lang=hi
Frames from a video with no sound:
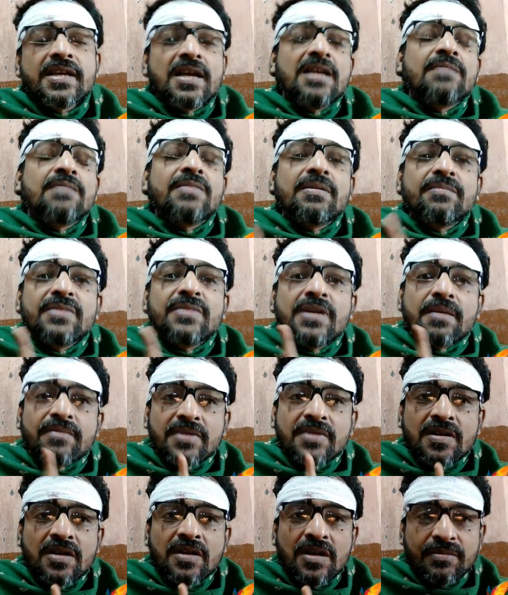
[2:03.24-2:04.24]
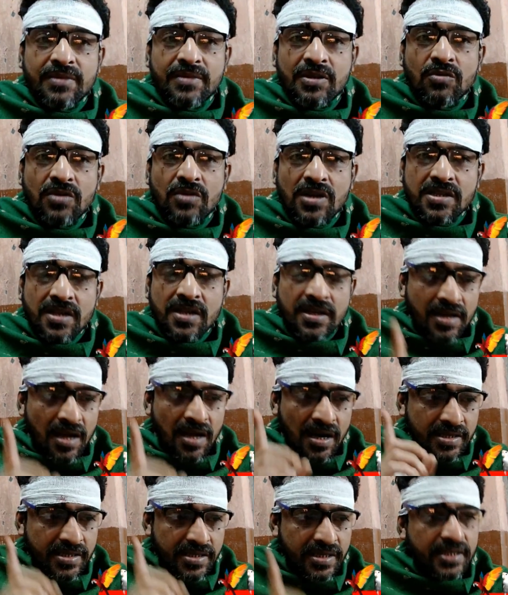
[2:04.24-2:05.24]
एल्बम भी आपके घर में होना चाहिए
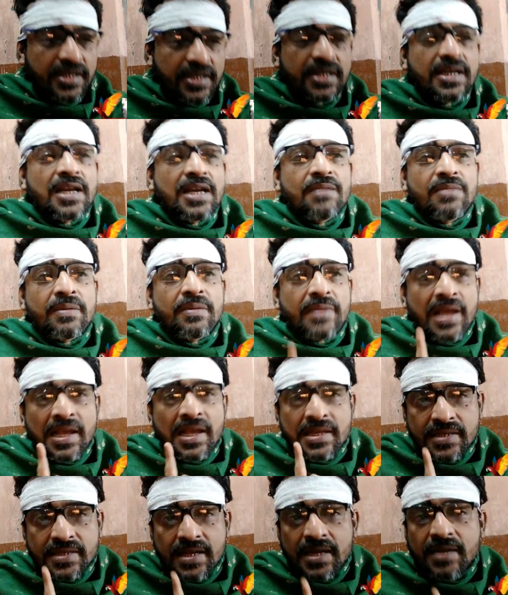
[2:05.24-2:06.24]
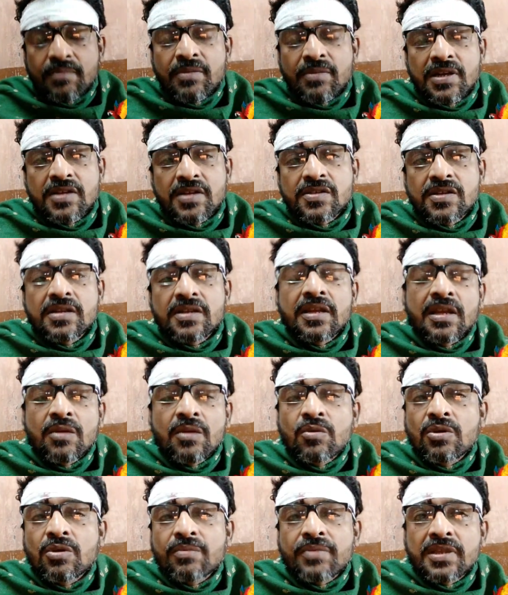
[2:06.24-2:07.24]
आर्सेनिक एल्बम ऐसे एक मेडिसिन है
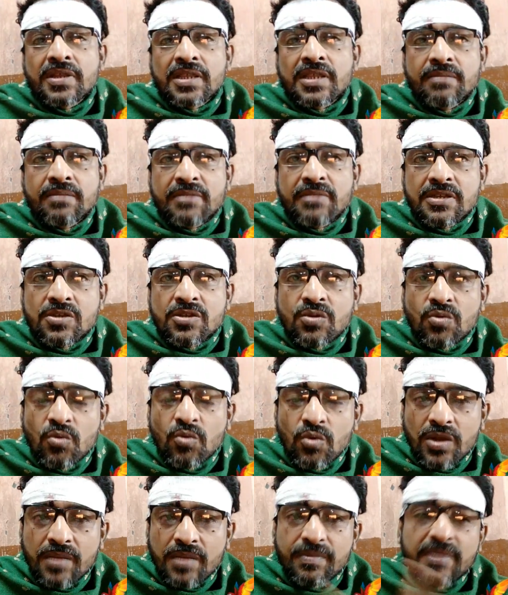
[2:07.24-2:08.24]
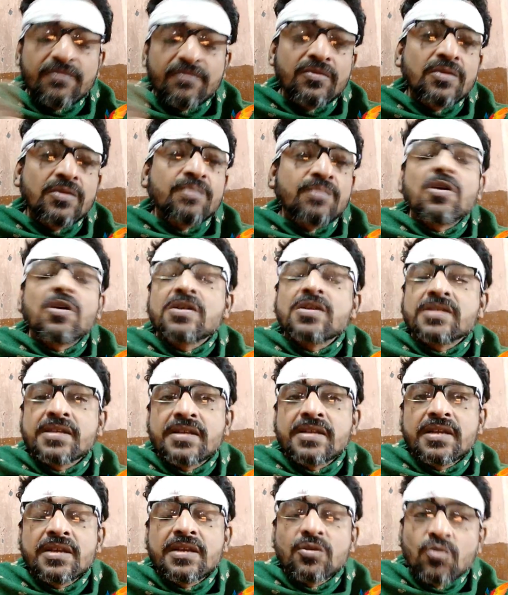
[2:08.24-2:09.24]
होम्योपैथिक में जो कोई भी फूड
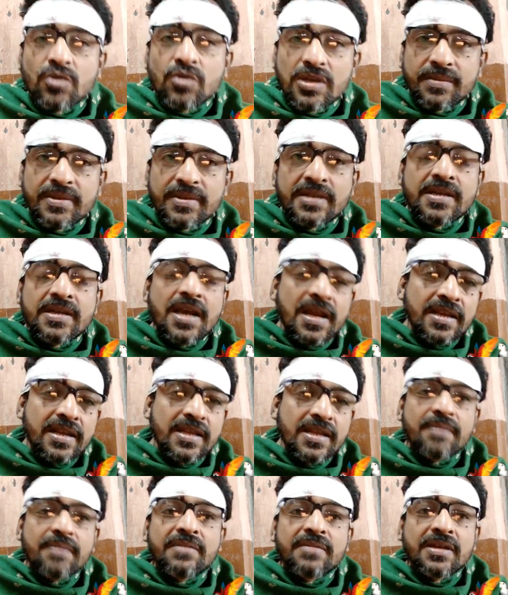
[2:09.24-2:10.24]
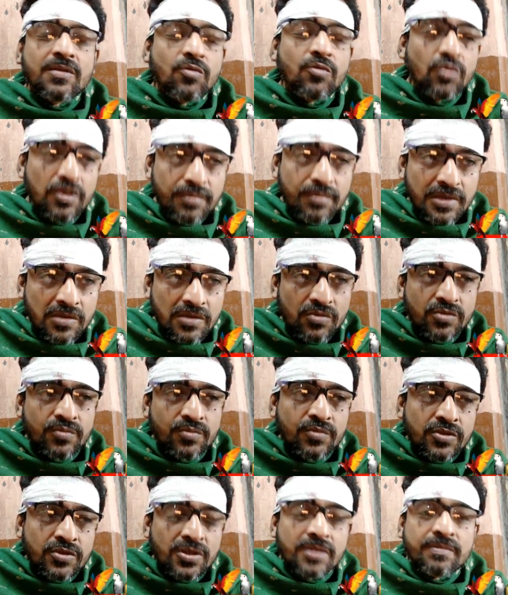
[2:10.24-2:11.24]
पॉइजनिंग कोई भी डायरिया में कोई भी लूज
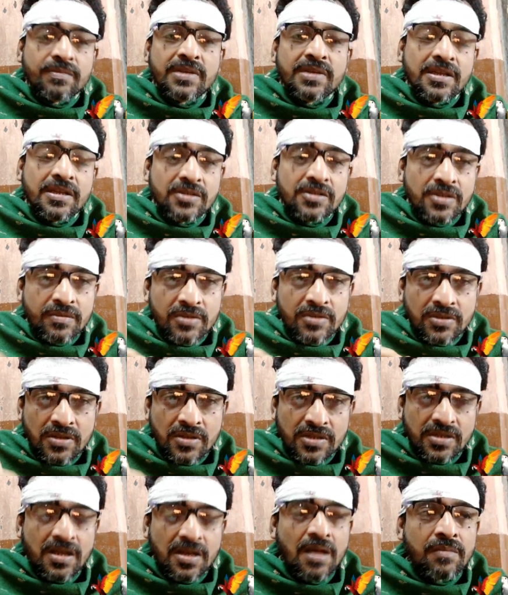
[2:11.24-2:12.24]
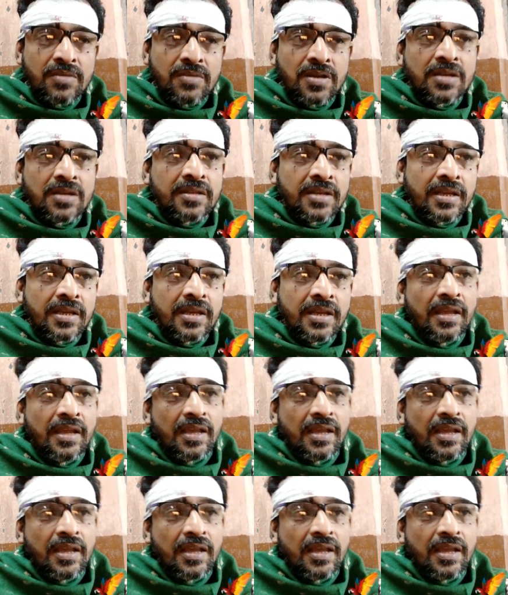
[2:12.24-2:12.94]
मोशन में एक ज़बरदस्त काम करते हैं